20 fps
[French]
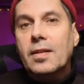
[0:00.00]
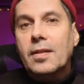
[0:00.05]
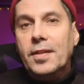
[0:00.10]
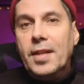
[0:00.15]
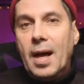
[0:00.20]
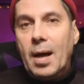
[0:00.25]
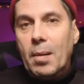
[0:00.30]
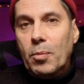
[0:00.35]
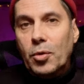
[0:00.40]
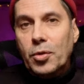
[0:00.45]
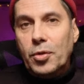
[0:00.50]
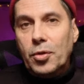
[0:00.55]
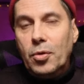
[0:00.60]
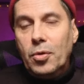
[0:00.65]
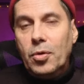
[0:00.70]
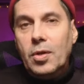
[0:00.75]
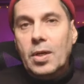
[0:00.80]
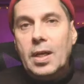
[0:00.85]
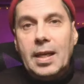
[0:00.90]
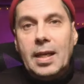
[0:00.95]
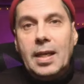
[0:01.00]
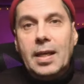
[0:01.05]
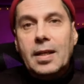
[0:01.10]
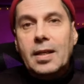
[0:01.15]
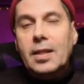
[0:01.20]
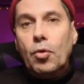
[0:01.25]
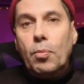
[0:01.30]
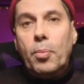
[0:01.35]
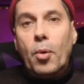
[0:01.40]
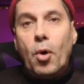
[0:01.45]
d'harmonieux et
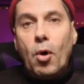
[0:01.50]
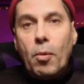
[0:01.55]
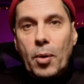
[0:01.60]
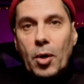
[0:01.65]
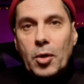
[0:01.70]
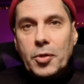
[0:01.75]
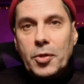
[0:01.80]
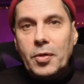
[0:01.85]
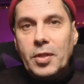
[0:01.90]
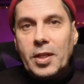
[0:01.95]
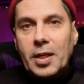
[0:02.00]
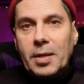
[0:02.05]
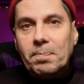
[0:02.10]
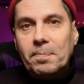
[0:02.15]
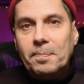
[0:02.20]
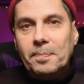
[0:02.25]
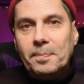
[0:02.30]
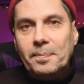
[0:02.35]
de proportionné.